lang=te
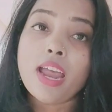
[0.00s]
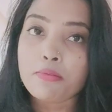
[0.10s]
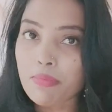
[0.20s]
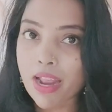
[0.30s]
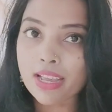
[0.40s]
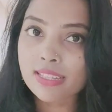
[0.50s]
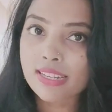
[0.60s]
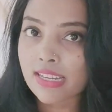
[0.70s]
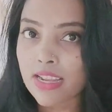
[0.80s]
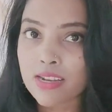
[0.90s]
అండ్ ప్రైస్
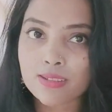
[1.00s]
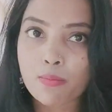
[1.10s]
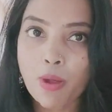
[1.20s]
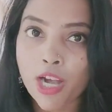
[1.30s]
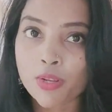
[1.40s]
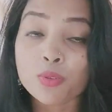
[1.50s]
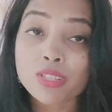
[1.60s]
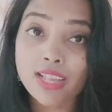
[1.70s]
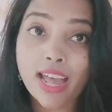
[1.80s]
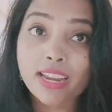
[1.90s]
డీటెయిల్స్తో పాటు
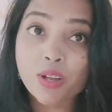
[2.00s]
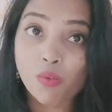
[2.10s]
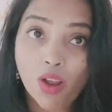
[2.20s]
శారీ